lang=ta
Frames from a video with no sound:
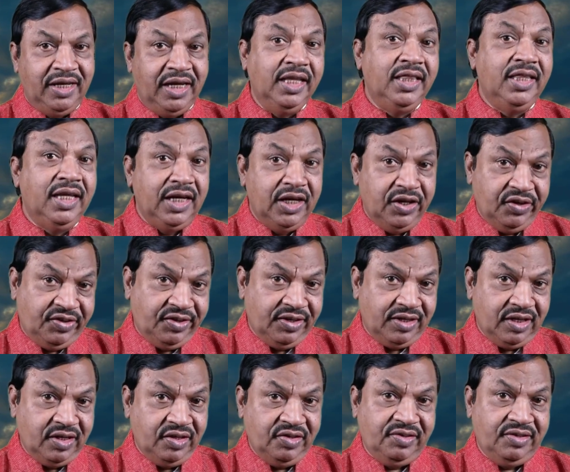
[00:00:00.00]
எந்த இயேசு
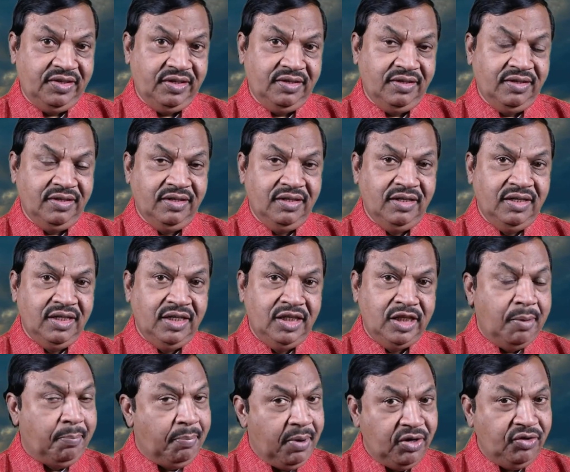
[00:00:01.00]
கிறிஸ்து
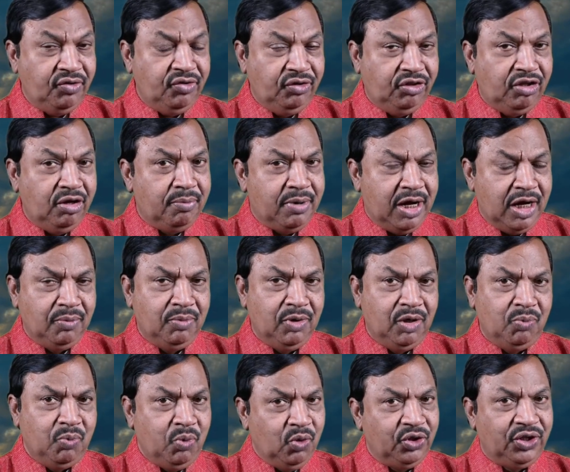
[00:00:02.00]
இந்த பரிசுத்த
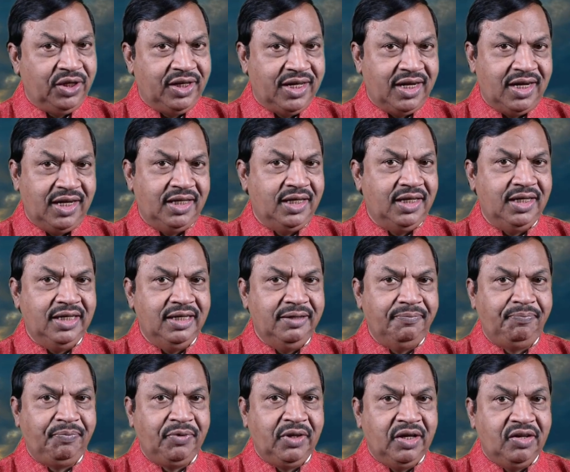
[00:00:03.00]
பைபிள் போதிக்கிறது
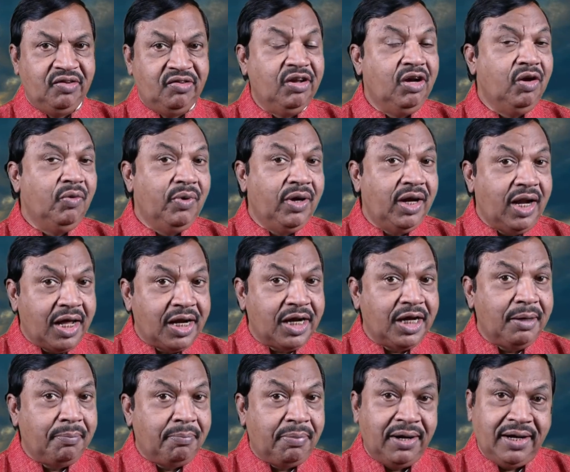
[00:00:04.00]
சிலுவையில்
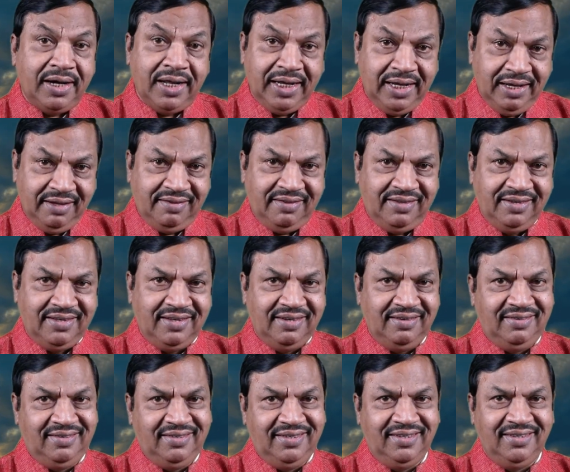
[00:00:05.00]
அறையப்பட்ட இயேசு
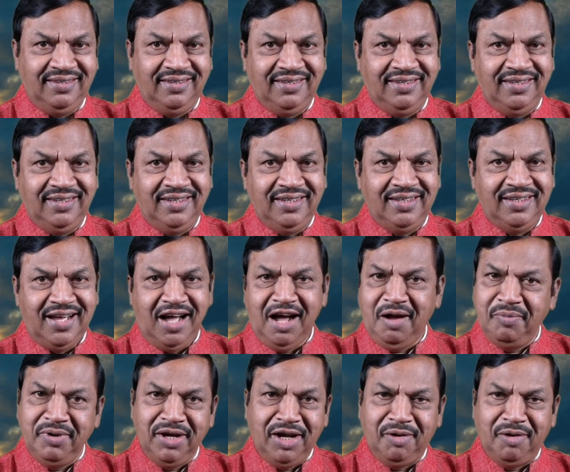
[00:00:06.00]
கிறிஸ்து ஆமை